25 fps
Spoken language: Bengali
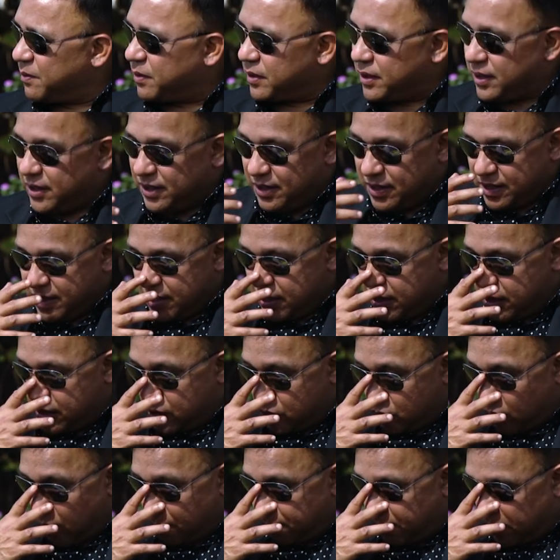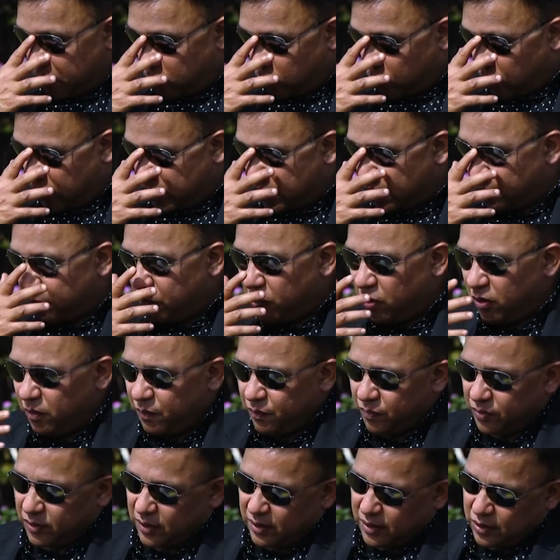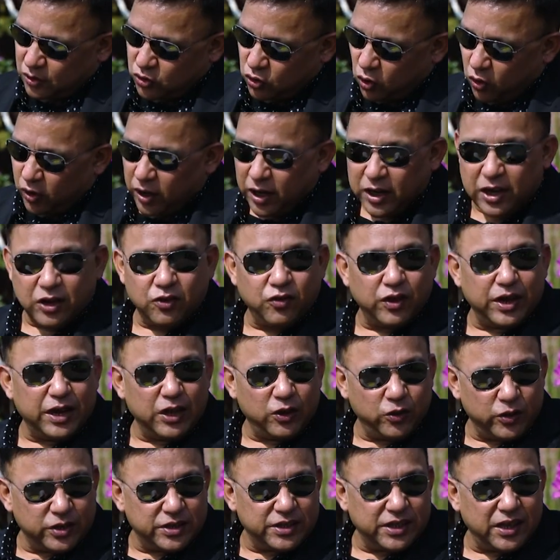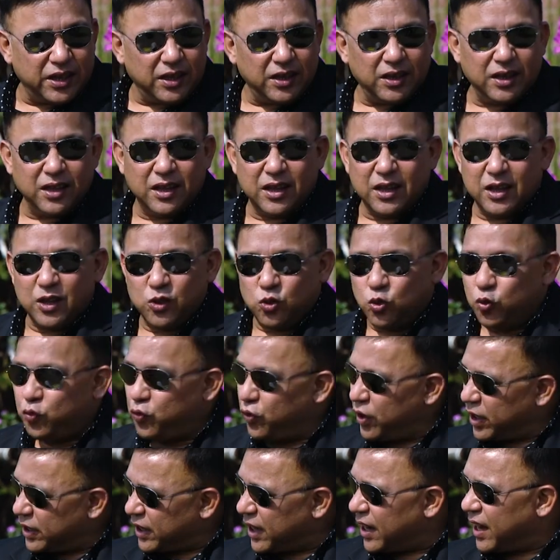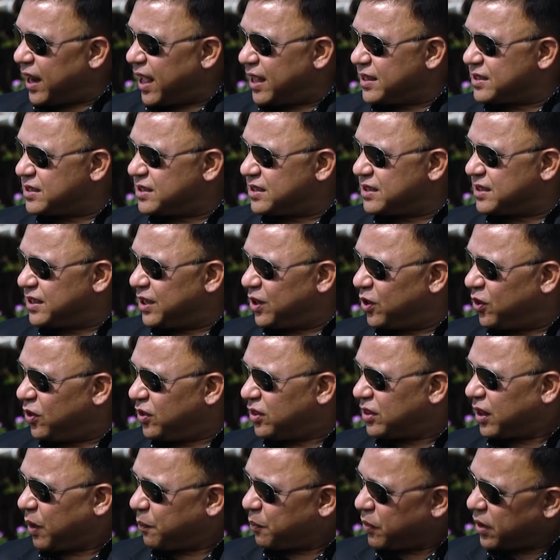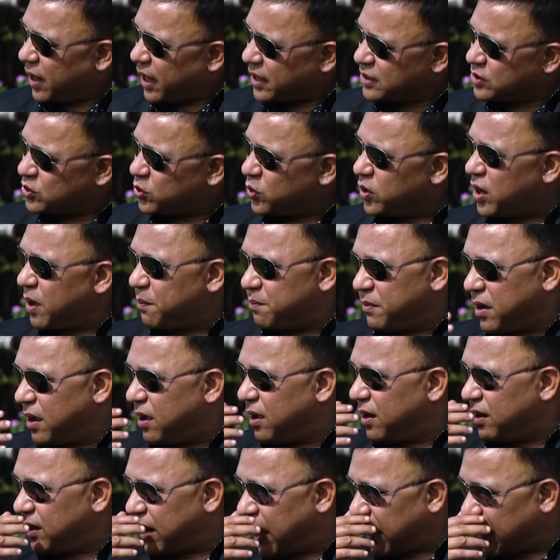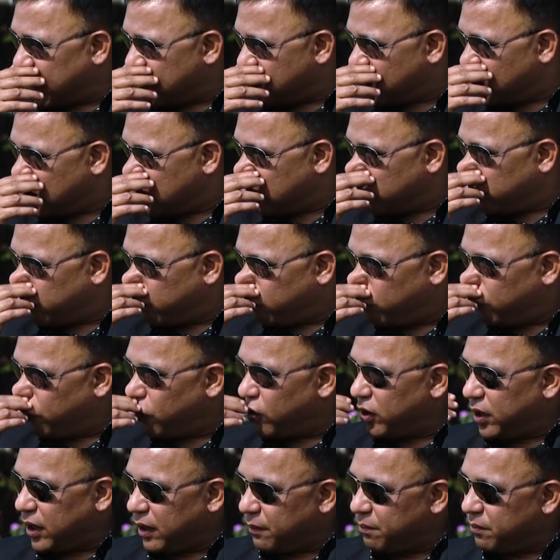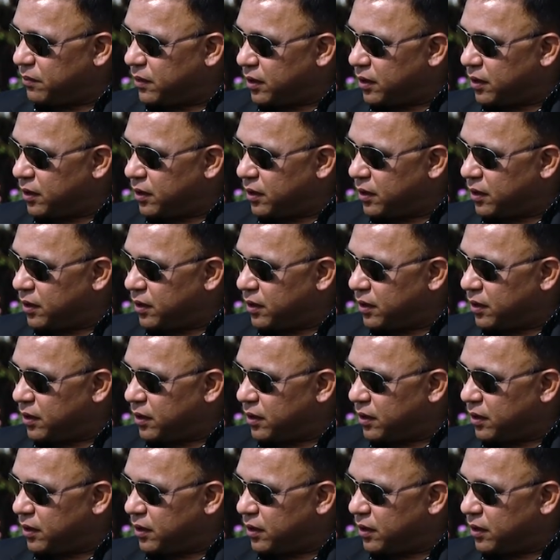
আমাদের তো আমরা চলে যাব সকালে ট্রেনিং হয়েছে দুপুরে একটা লাঞ্চ ছিল তারপর লাঞ্চ করে আমরা ঢাকায় চলে যাব ফুল টিম